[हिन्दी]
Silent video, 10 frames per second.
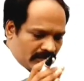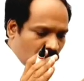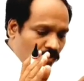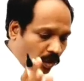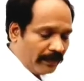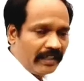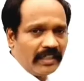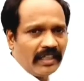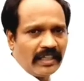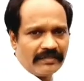जो
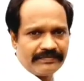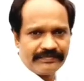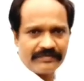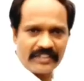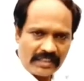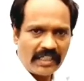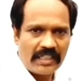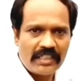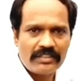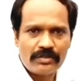जोमेट्री है
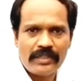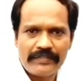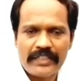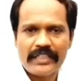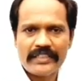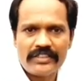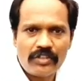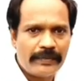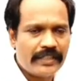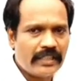स्टार्टिंग जो लेवल है
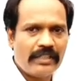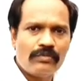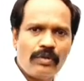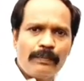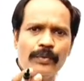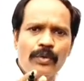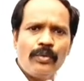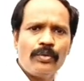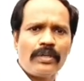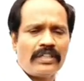ज्योमेट्री वो
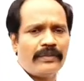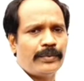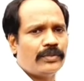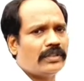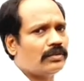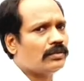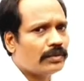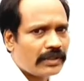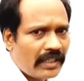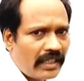पूरा कन्फ्यूजन दूर
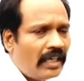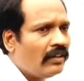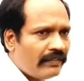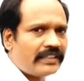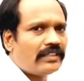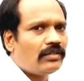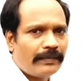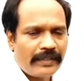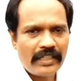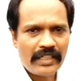हो जाएगा वैसे तो
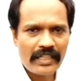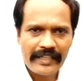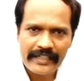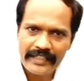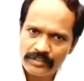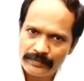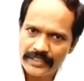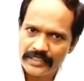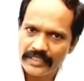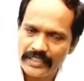आपके लिए नया नया
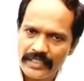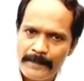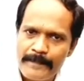ज्योमेट्री है ना